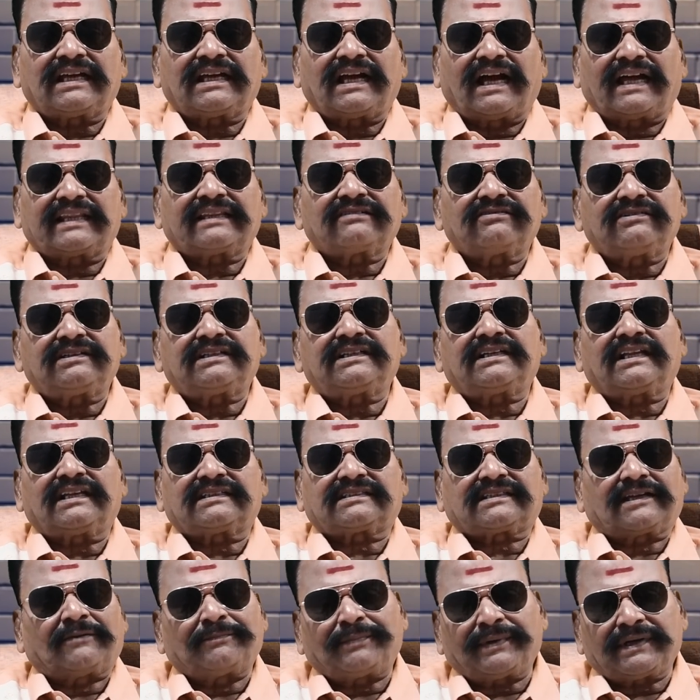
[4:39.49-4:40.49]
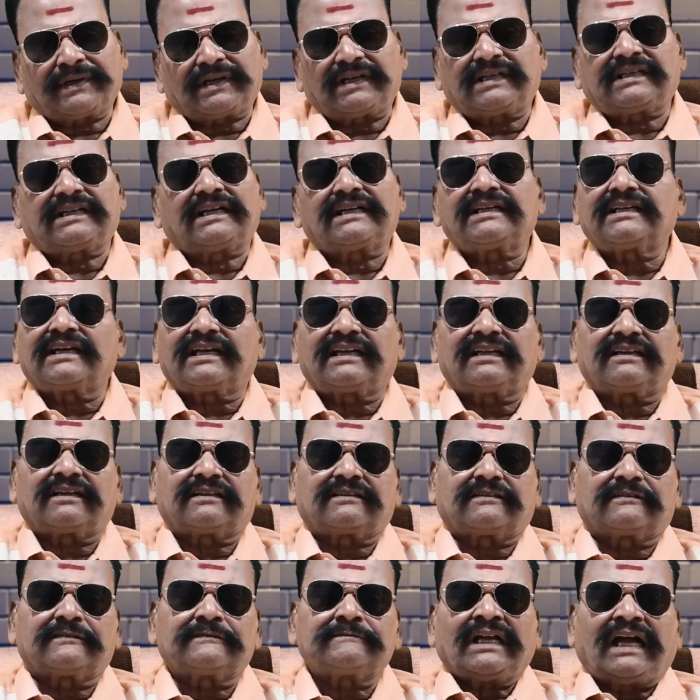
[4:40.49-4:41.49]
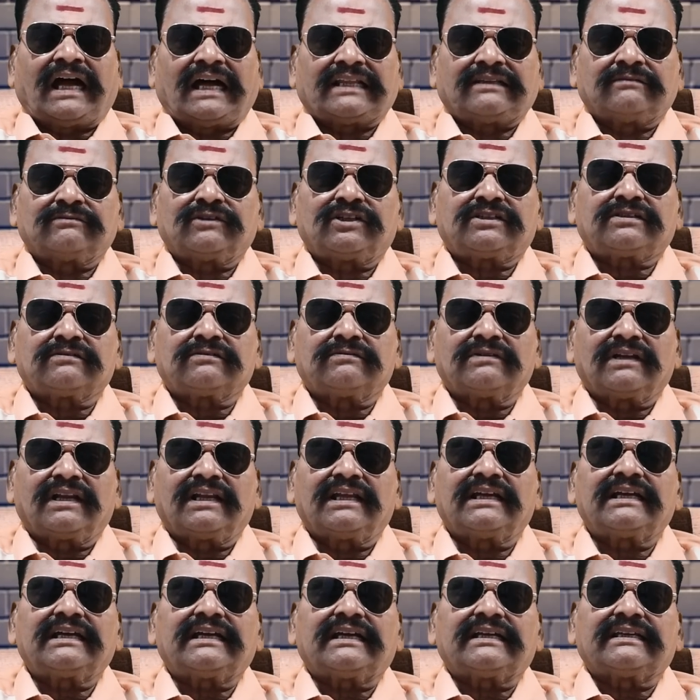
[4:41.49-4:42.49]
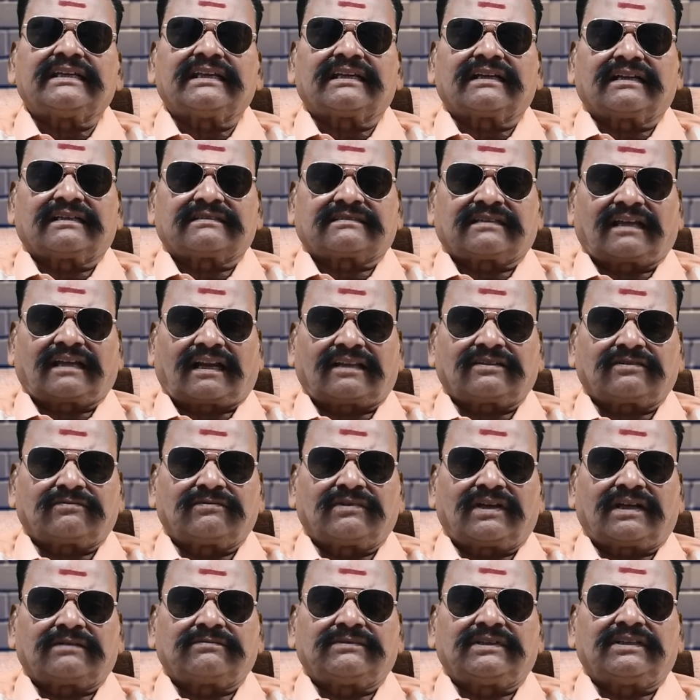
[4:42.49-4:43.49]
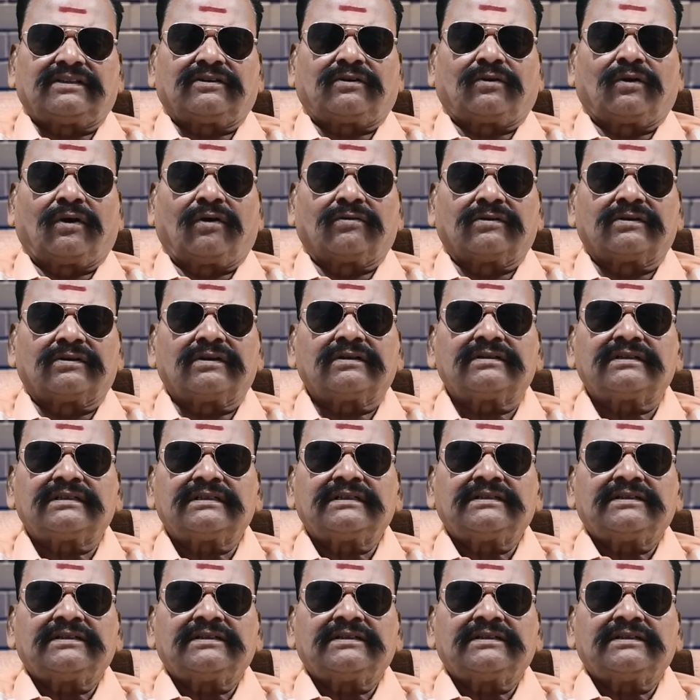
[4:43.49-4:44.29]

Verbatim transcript: அதை விட்டுட்டு கட்டு கட்டினா என்ன அர்த்தம் அது மட்டும் இல்லை எனக்கு சரத்குமார் மீது கோபம்